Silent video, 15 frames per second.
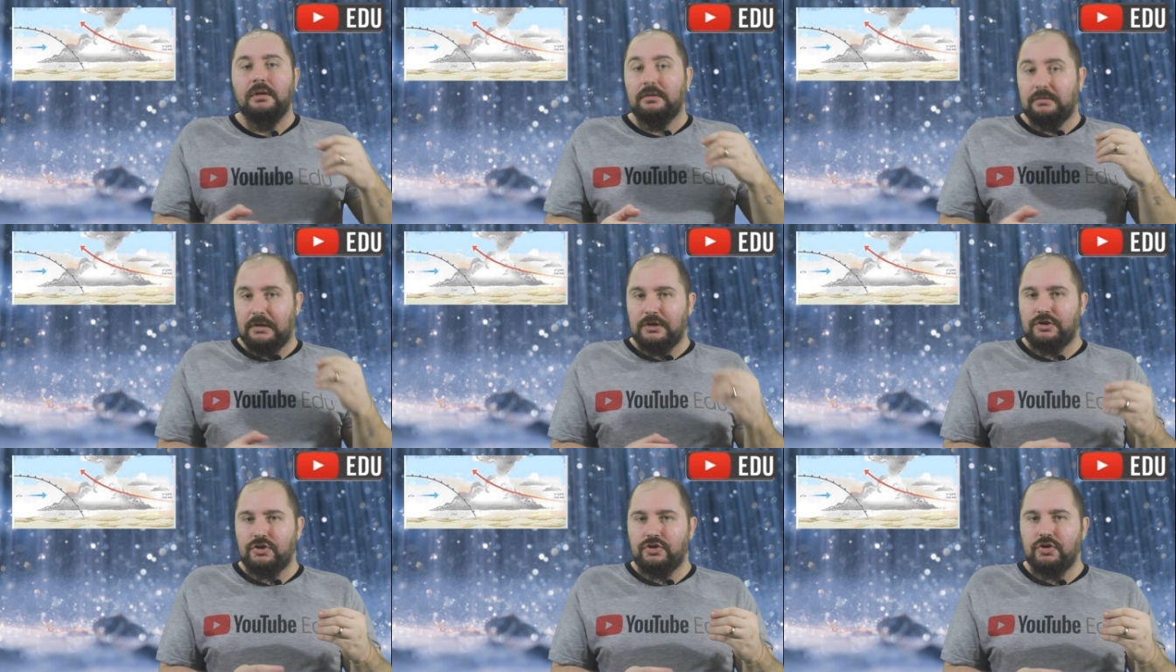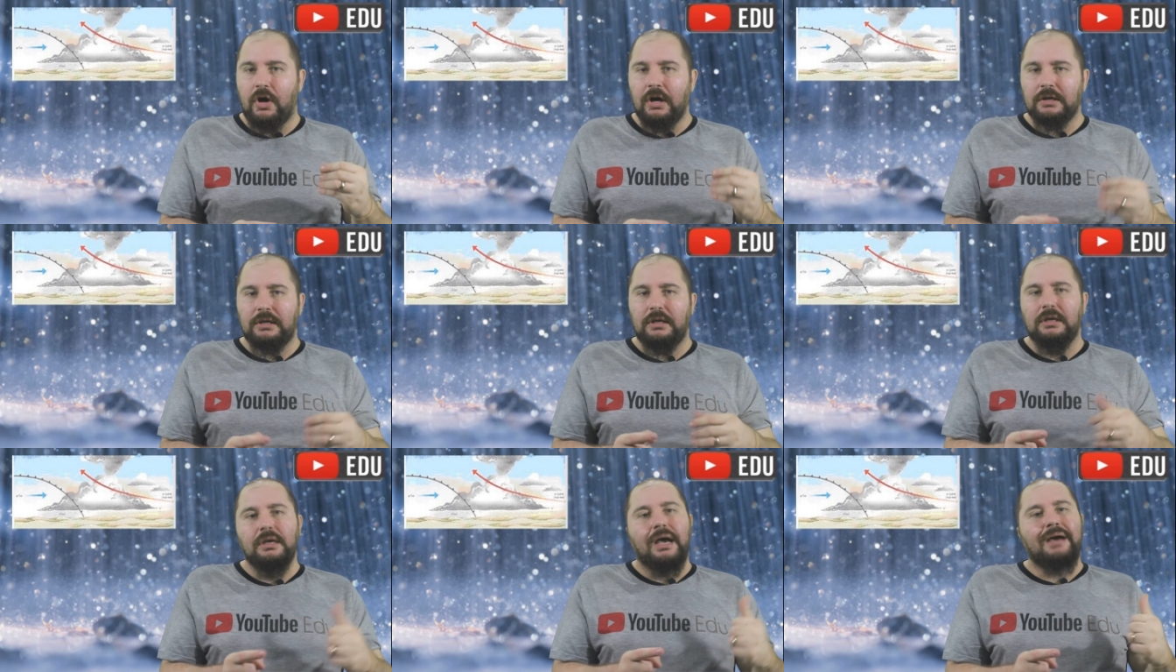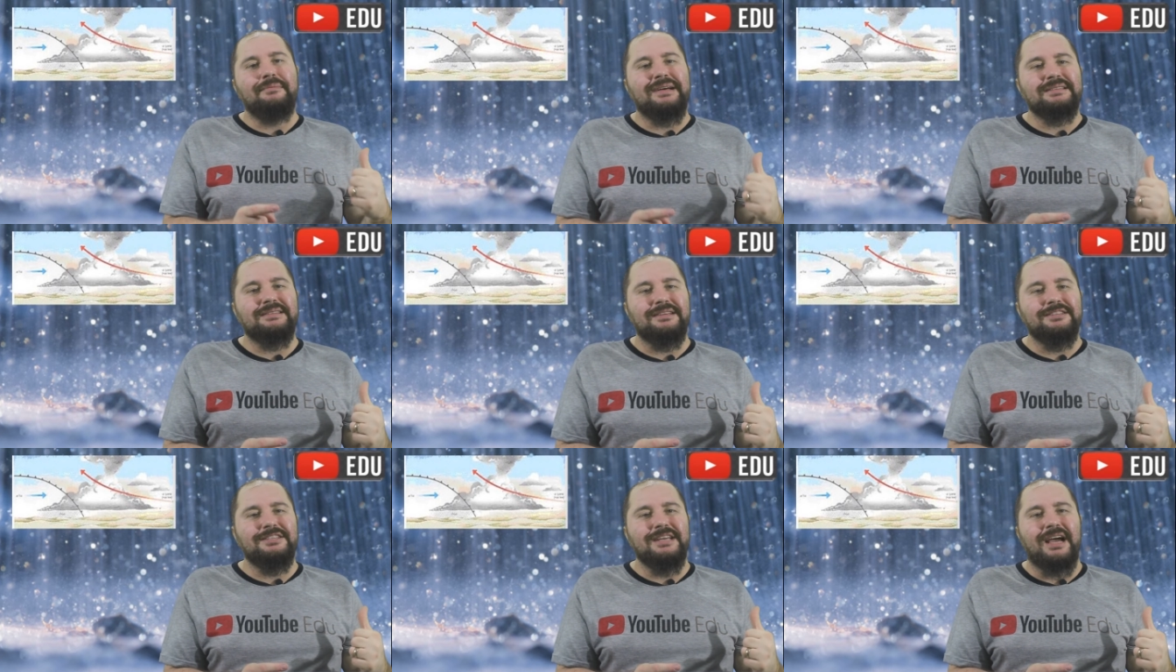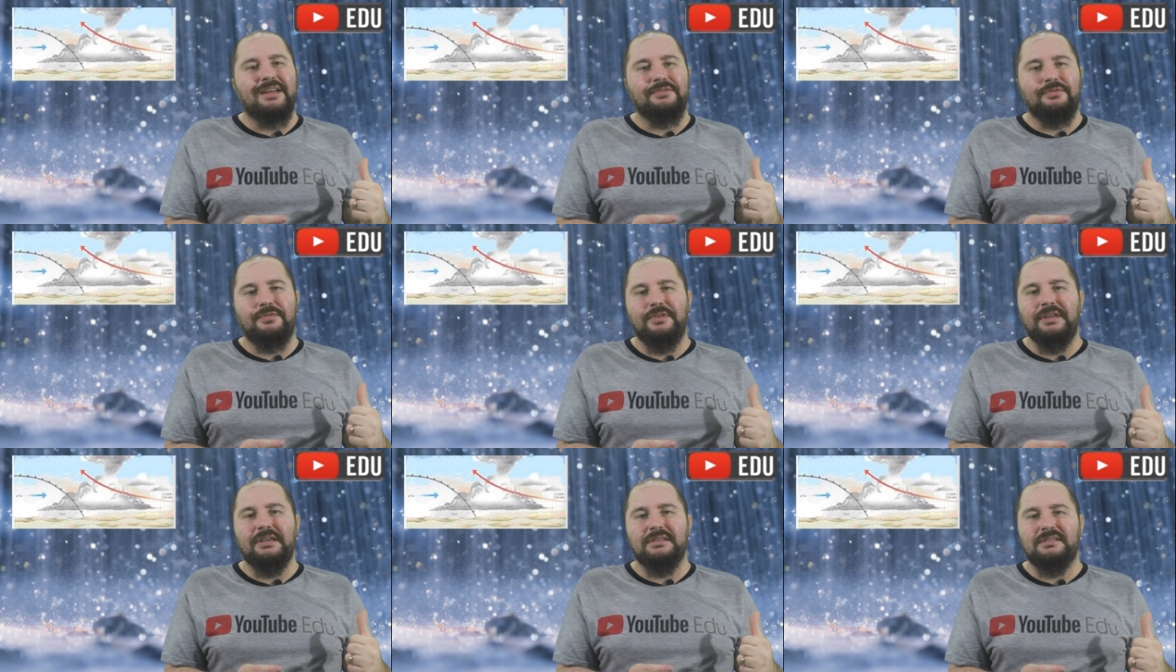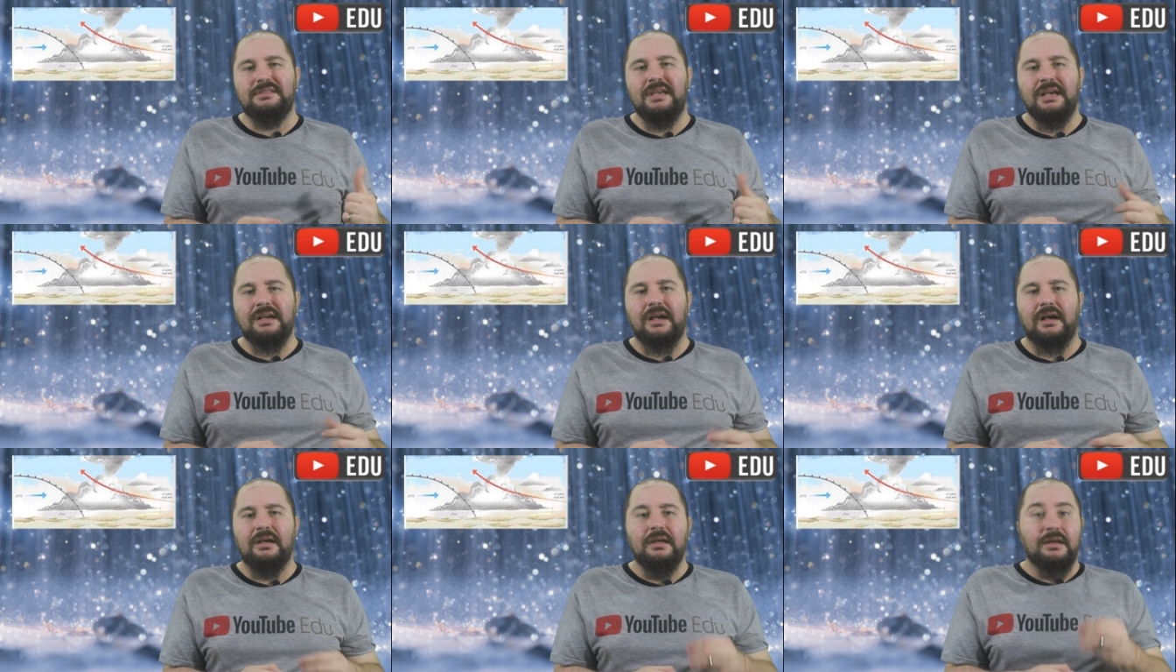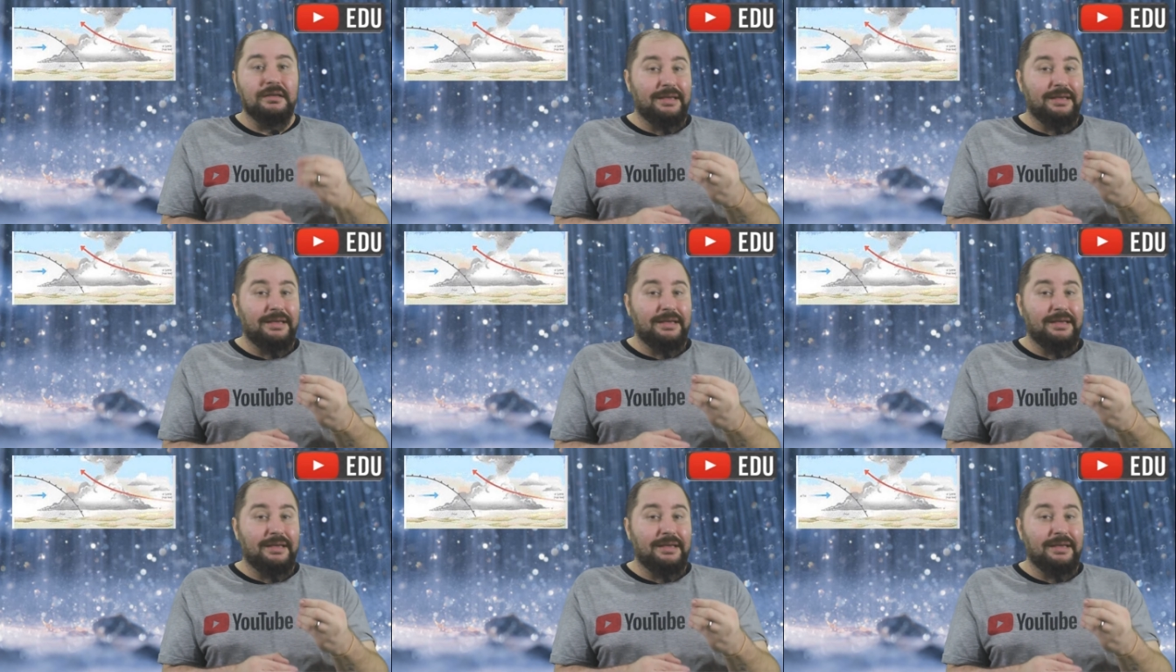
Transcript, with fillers: Neste choque, a massa de ar fria e seca,